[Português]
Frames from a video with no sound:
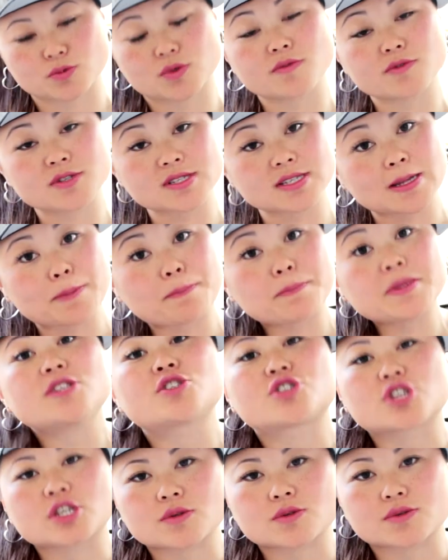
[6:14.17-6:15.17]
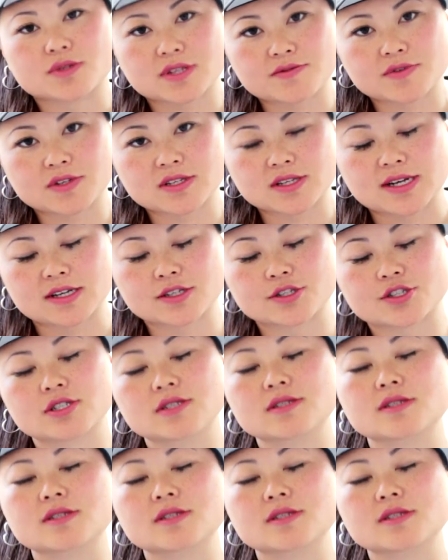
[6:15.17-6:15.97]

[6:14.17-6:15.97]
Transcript: o que você está pedindo, na verdade.